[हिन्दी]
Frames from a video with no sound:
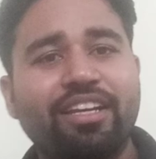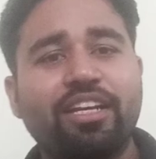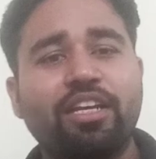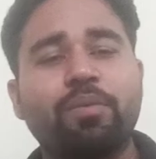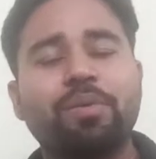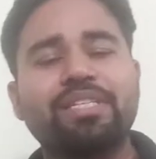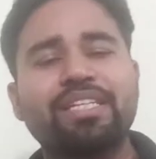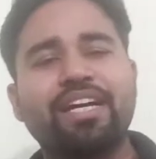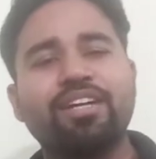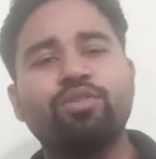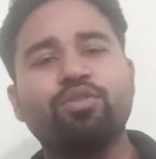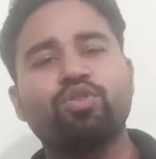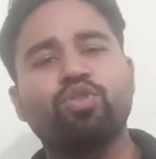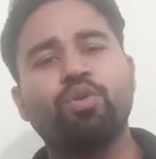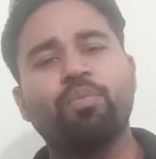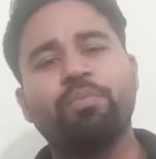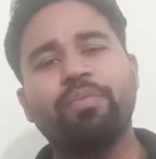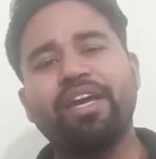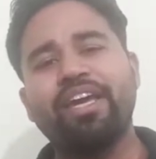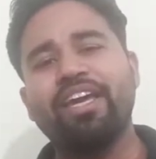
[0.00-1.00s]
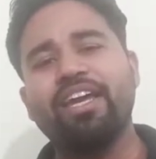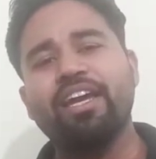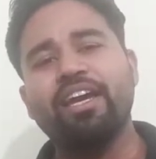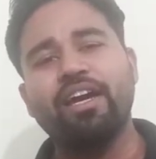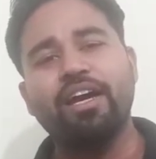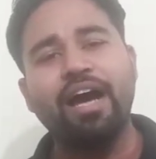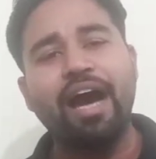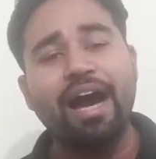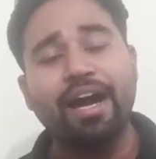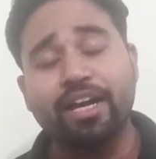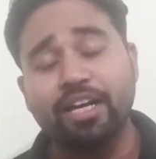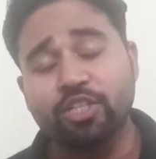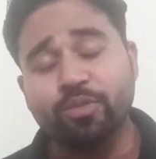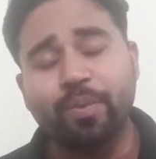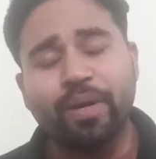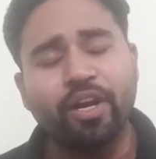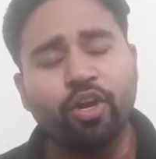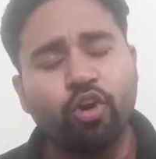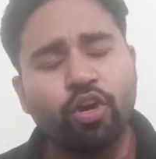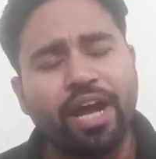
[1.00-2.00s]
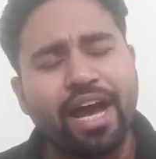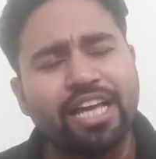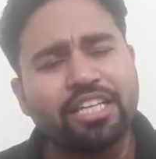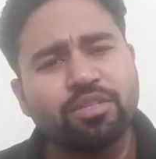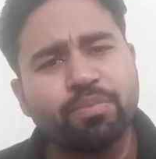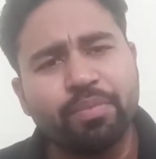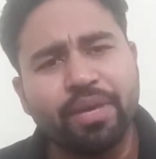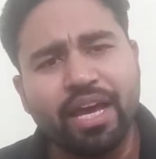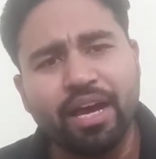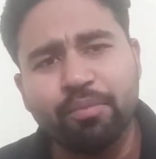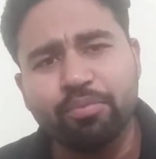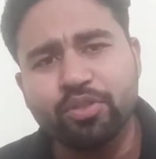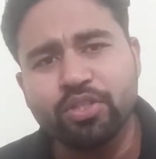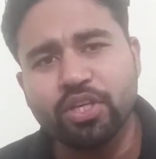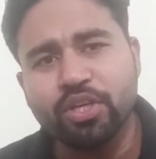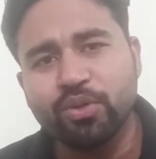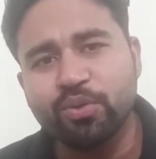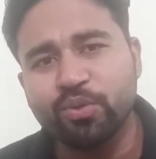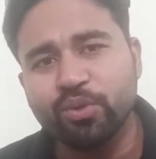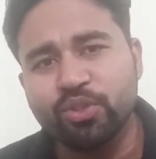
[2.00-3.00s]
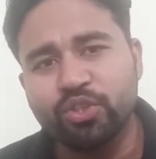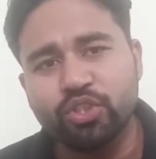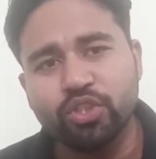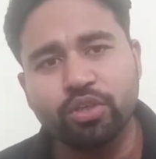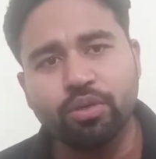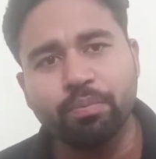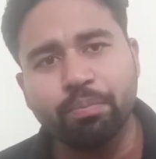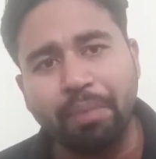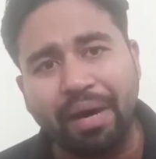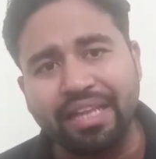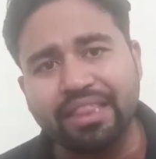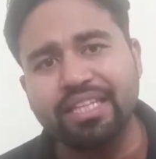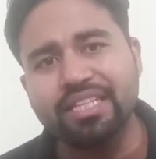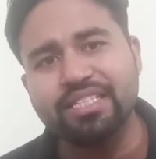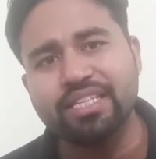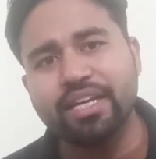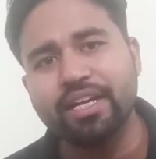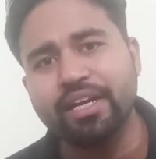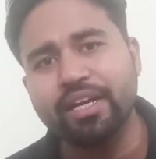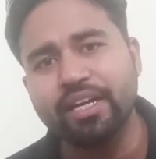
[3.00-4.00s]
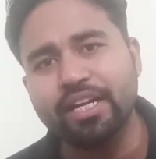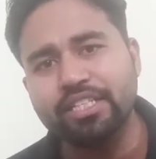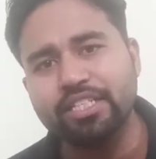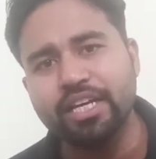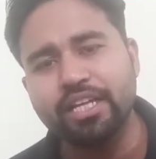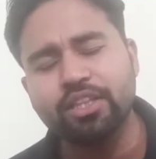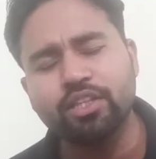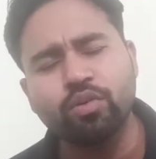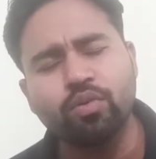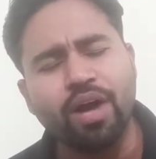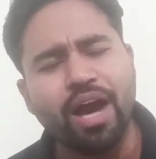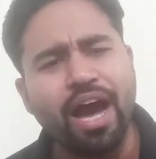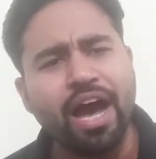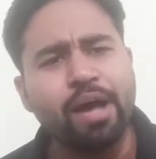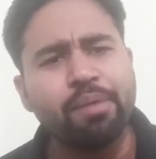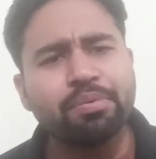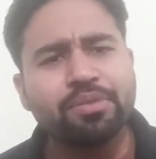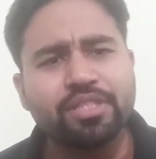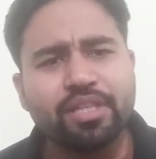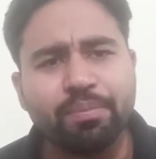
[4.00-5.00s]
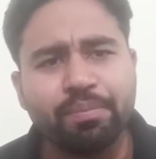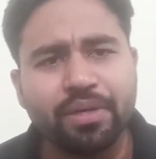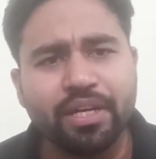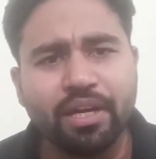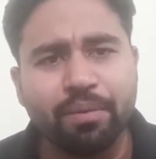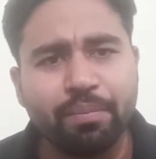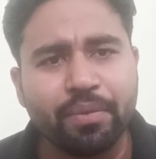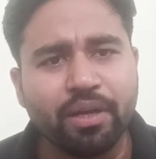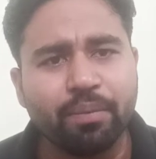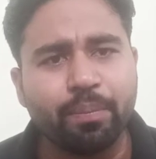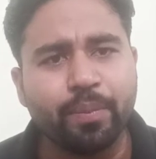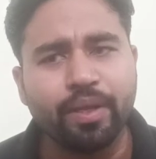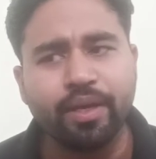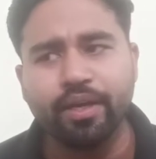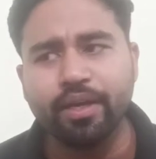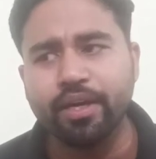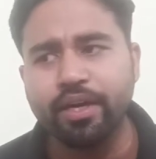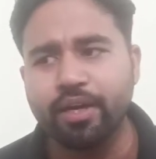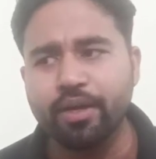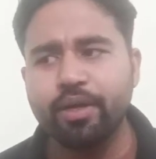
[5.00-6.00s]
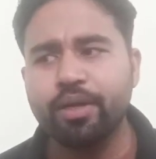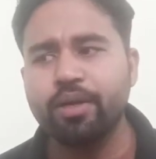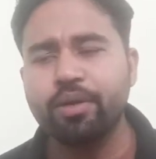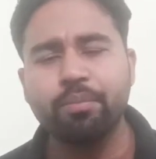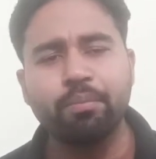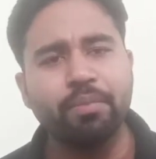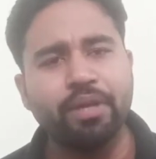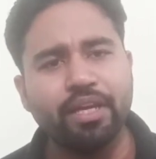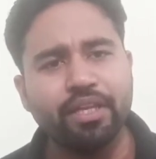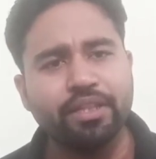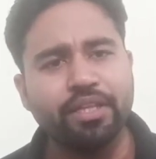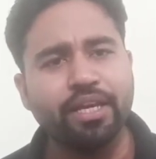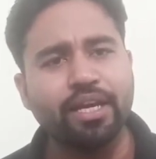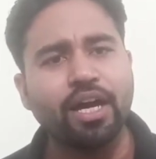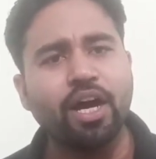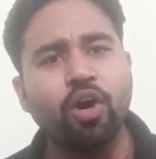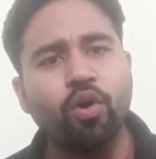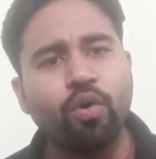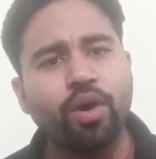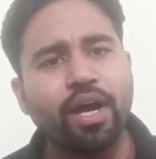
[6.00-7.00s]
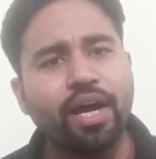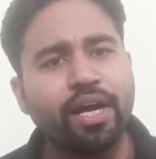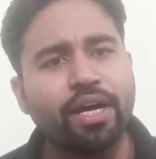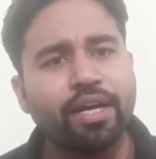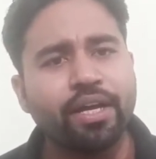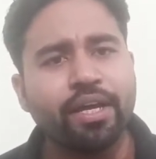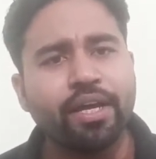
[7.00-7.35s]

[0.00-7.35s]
नमस्कार दोस्तों मैं आकाश पांडे और आज मैं आपसे कुछ बातें शेयर करना चाहता हूं आप सबने अपने अपने घर में देखा होगा